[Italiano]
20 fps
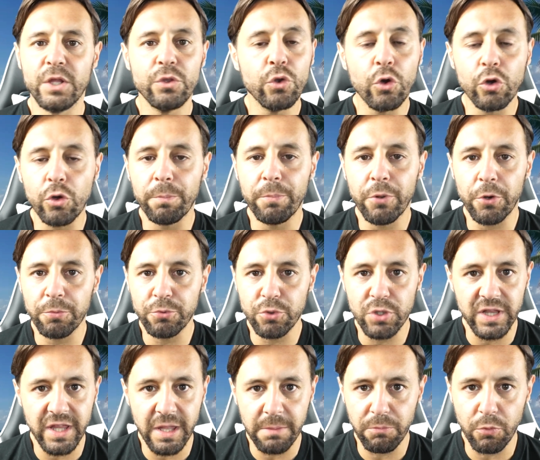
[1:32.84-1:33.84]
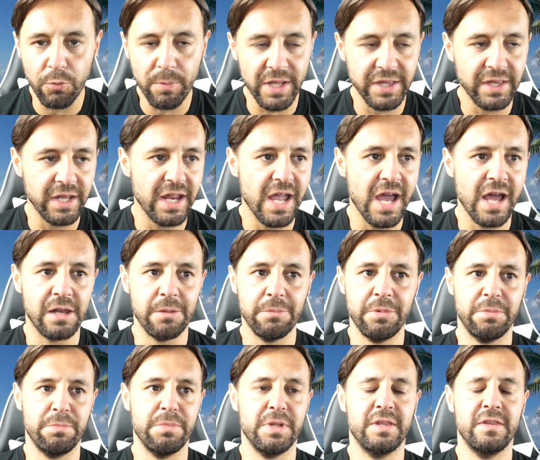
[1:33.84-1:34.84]
non ho proprio il tempo materiale
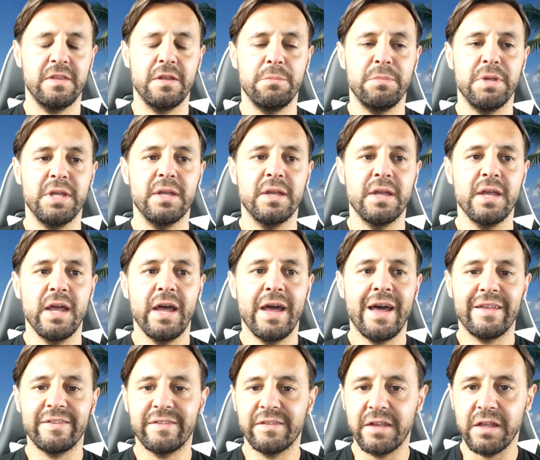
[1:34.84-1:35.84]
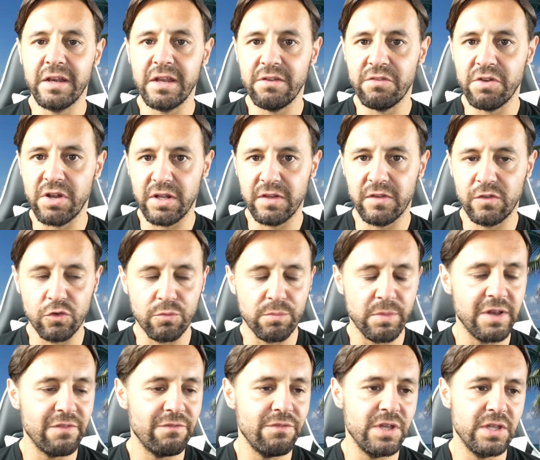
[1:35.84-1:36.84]
per mettermi a scrivere
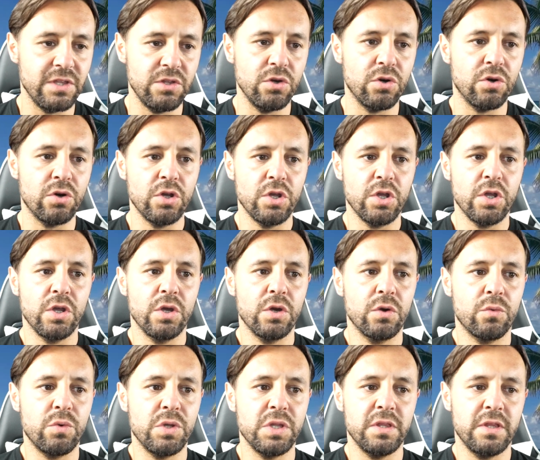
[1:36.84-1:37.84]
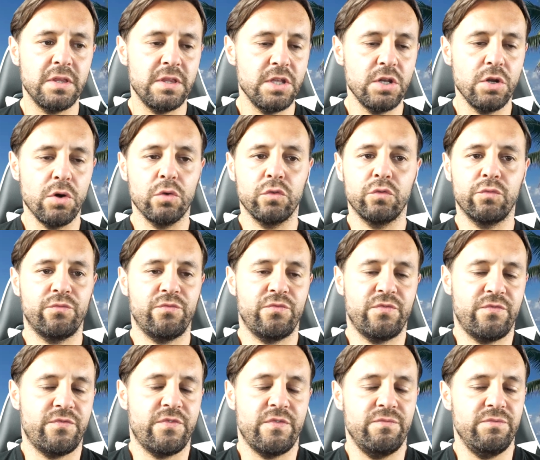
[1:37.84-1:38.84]
insomma il video, quindi dirò,
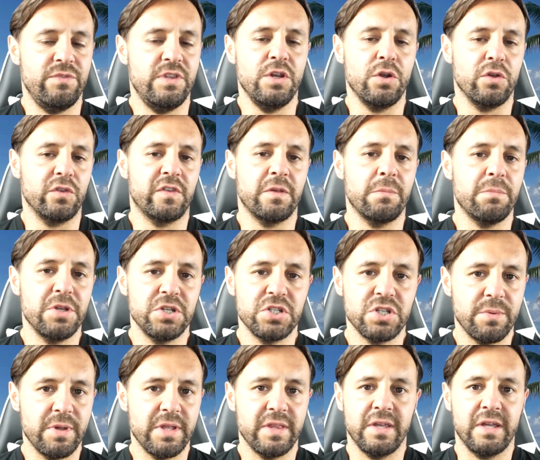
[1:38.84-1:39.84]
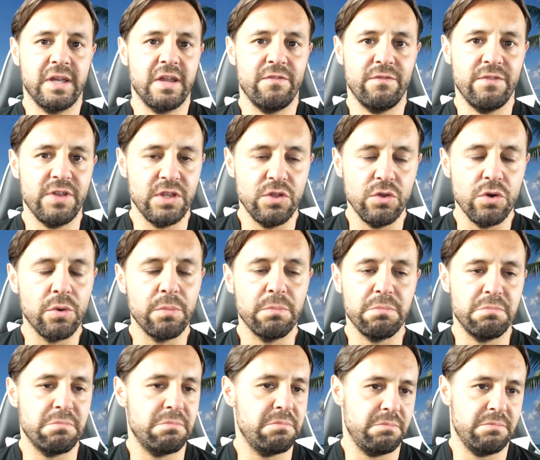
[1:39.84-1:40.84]
dirò semplicemente che il video
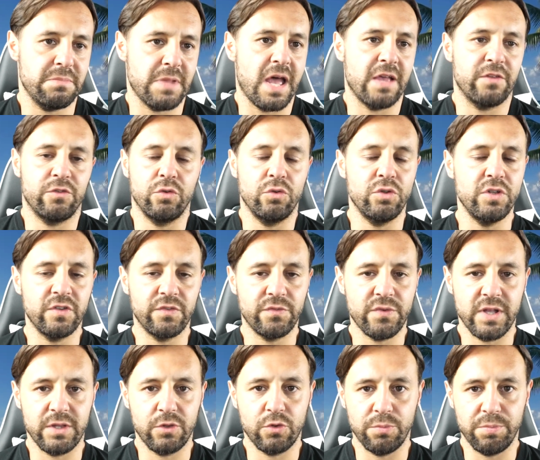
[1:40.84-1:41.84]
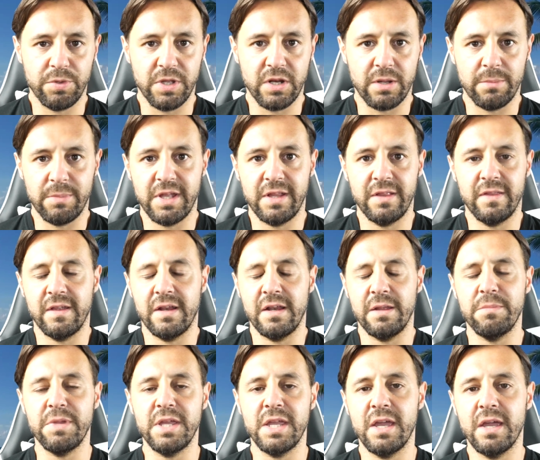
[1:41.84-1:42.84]
mh, ha soddisfatto pienamente
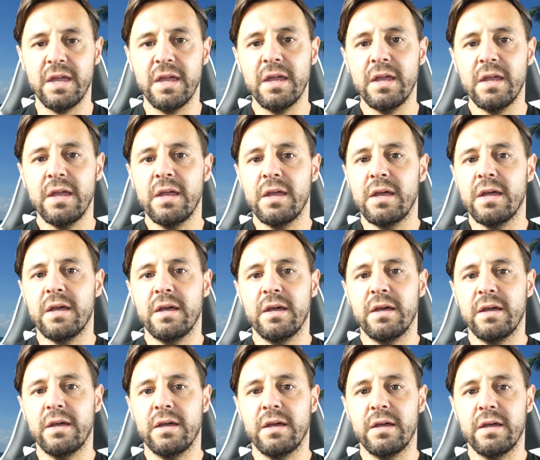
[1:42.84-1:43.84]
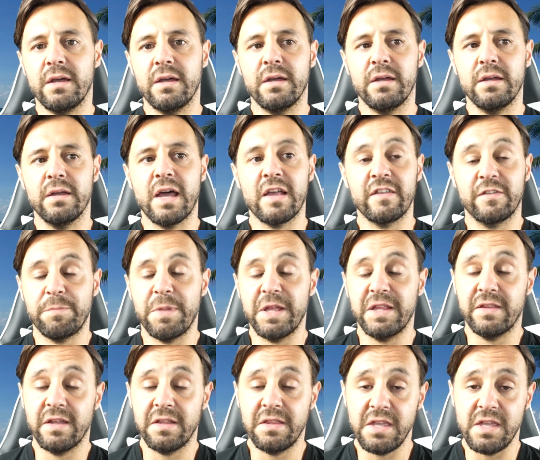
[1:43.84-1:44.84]
le mie eh,
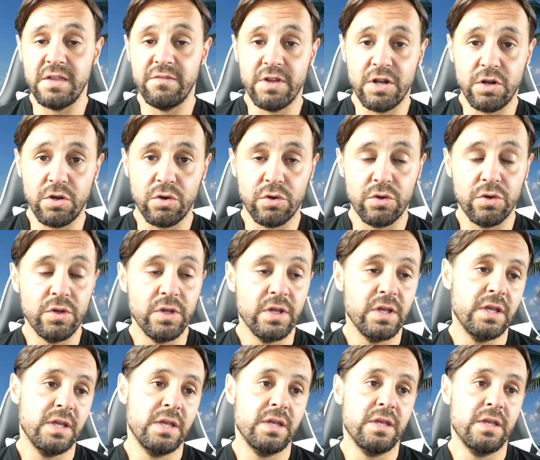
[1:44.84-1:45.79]
aspettative, no?